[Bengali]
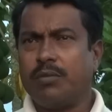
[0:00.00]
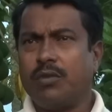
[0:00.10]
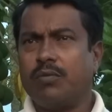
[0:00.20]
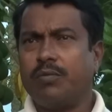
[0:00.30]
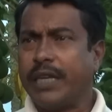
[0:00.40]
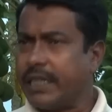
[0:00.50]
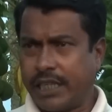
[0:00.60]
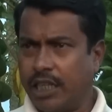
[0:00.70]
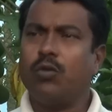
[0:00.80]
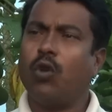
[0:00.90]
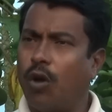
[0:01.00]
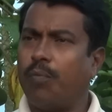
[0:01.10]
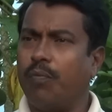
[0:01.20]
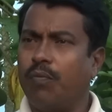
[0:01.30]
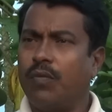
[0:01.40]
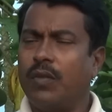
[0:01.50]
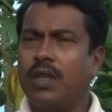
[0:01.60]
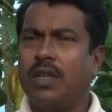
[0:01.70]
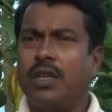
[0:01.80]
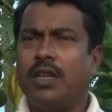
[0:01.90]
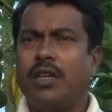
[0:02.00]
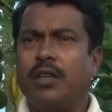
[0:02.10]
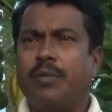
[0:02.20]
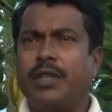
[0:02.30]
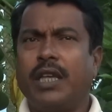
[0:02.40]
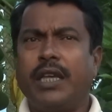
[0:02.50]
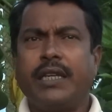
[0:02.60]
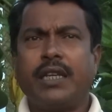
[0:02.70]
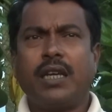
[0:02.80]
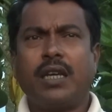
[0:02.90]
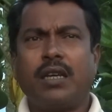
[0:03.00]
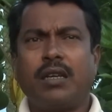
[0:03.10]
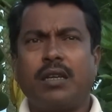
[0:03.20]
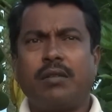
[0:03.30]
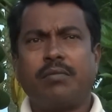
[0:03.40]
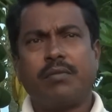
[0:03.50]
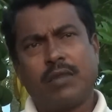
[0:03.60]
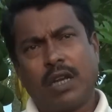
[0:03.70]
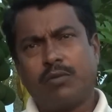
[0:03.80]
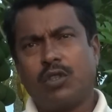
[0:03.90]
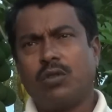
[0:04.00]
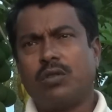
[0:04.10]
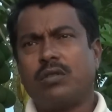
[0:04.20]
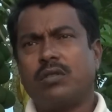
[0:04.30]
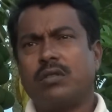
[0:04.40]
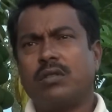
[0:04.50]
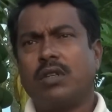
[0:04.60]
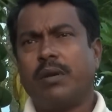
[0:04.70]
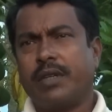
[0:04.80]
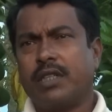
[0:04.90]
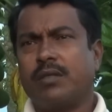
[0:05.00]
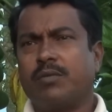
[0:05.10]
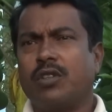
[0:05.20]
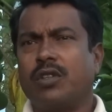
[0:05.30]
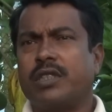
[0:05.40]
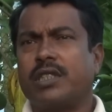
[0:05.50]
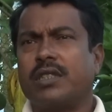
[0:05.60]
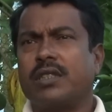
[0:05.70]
এবং পেরেশানিও কম বিদায় এটা লাভজনক আমার কাছে মনে হয়েছে